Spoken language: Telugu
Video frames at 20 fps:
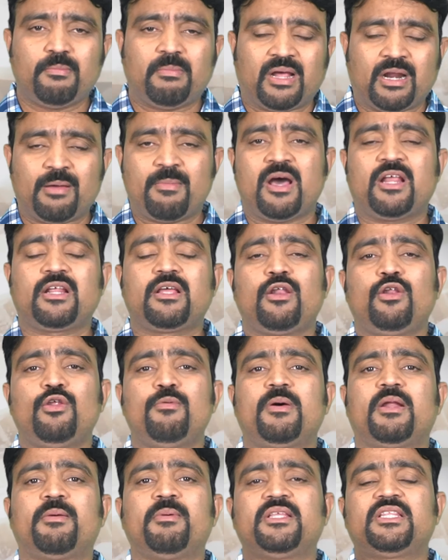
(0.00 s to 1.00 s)
మన మార్గంలో
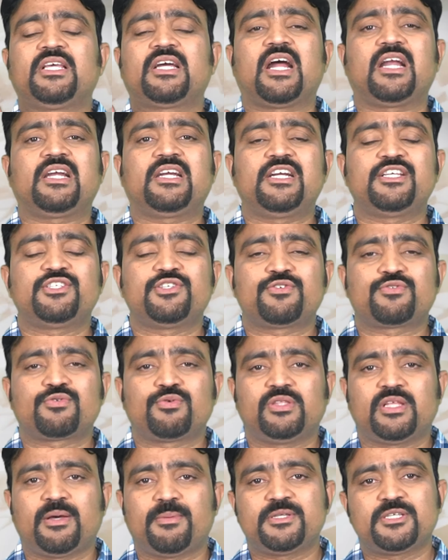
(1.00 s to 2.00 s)
మనం అయితే కట్టడి
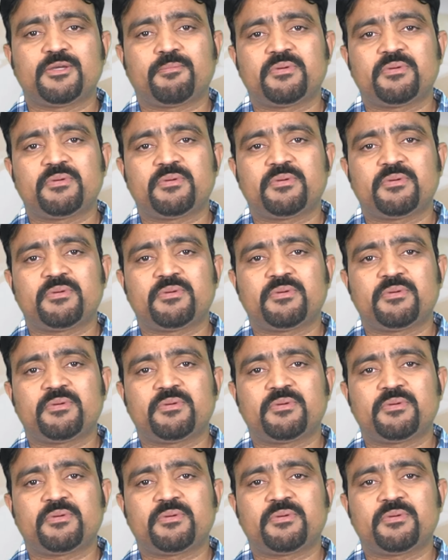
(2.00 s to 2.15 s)
చేసుకుందామని